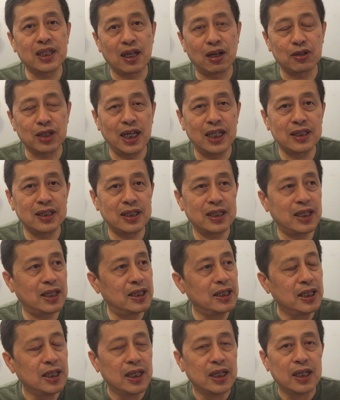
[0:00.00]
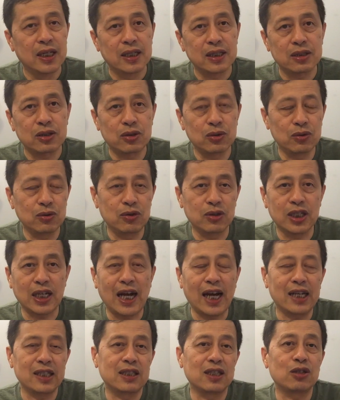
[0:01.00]
倒台之前。 中共
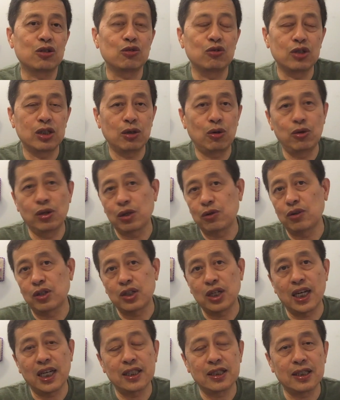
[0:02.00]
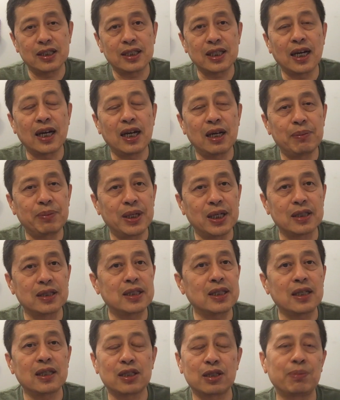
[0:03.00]
拿了这个东西回过头来去伤害别人，
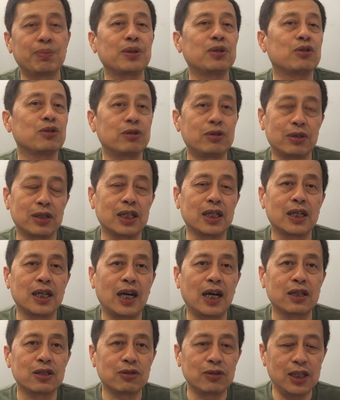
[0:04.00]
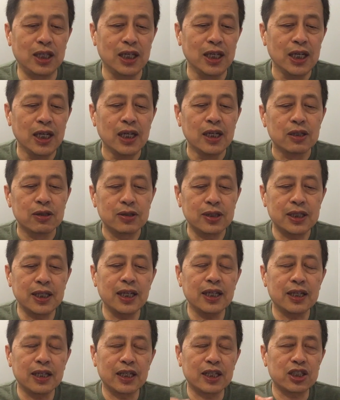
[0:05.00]
这个是不允许的所以
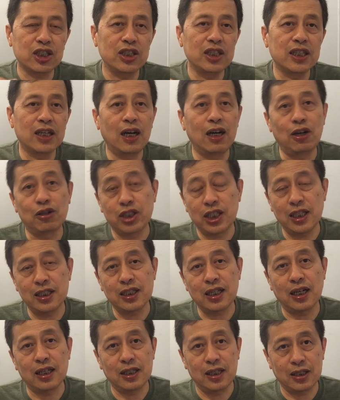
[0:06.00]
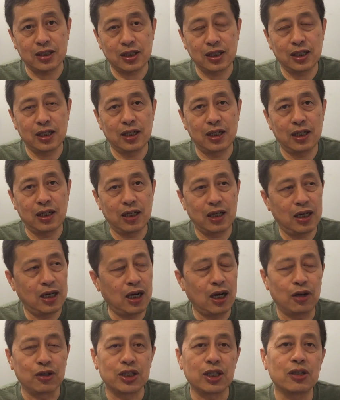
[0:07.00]
这个呢是一个好现象，也是一个
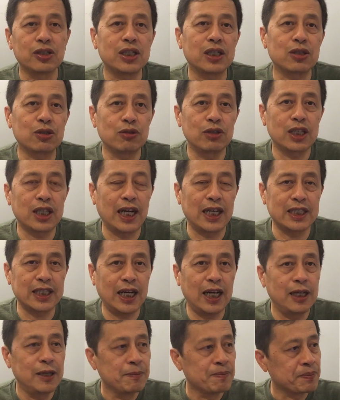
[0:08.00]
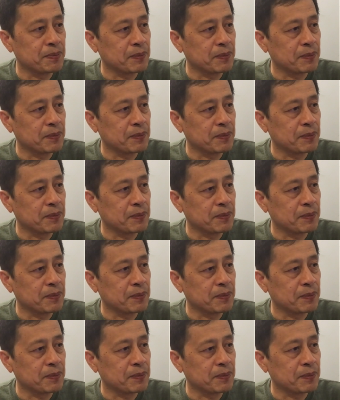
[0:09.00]
好消息。所以大家